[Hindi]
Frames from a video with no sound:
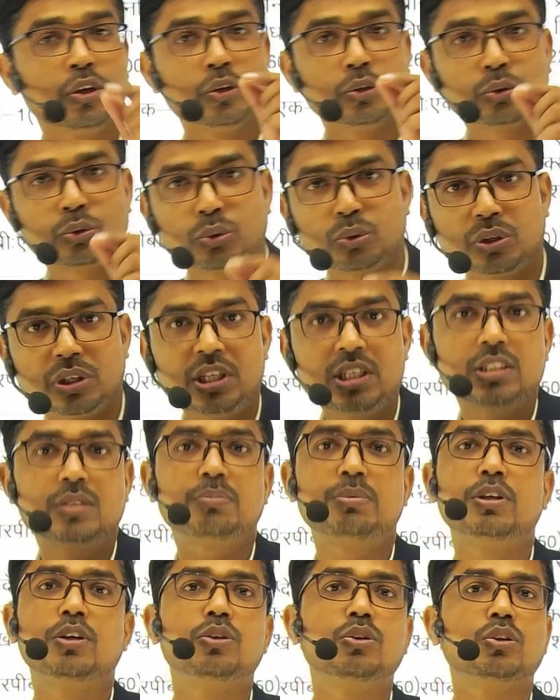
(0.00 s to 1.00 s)
तो इस
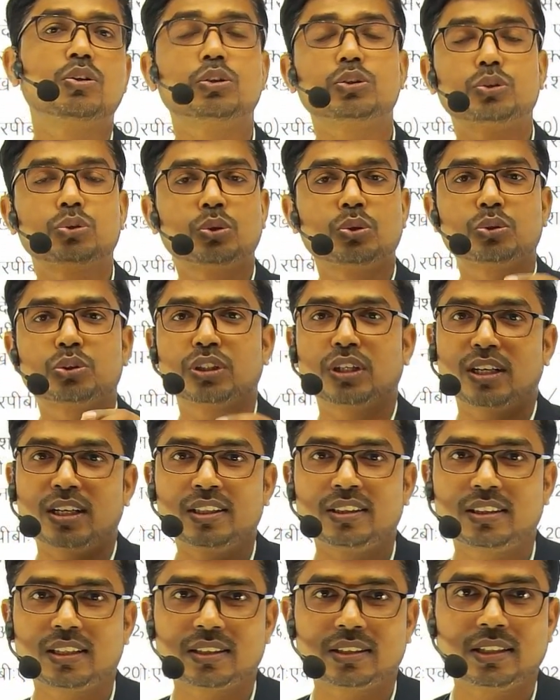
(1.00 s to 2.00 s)
वीडियो को शुरू से अंत
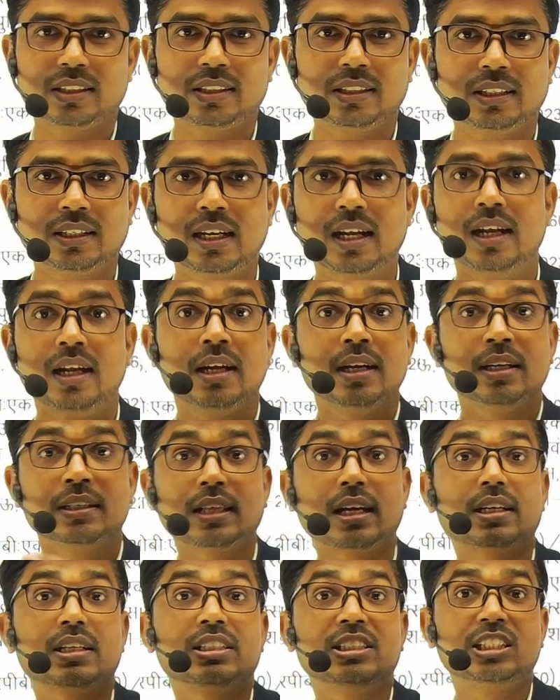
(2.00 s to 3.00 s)
तक देखिएगा
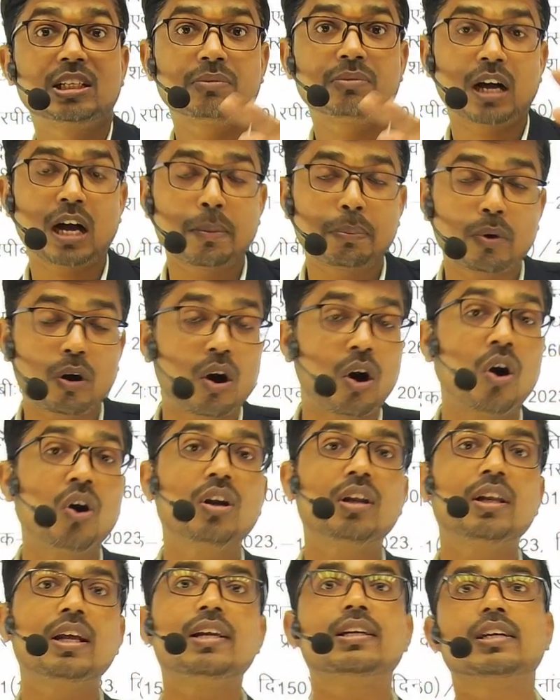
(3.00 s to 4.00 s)
ताकि जब आप
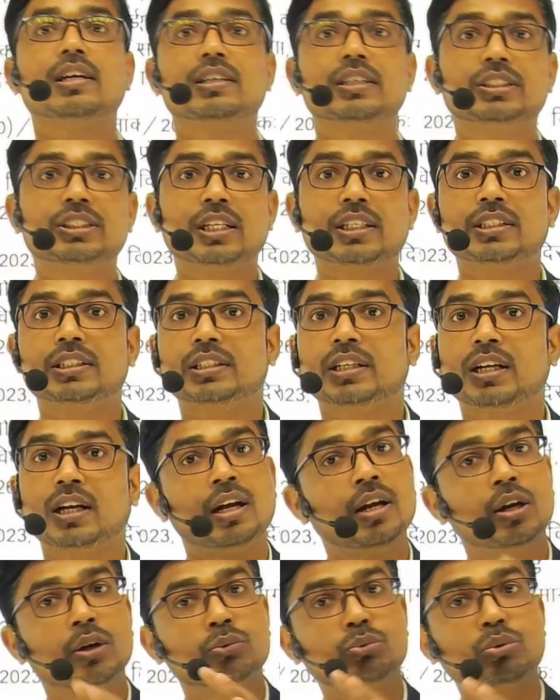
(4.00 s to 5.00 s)
ऑनलाइन करने जाइएगा तो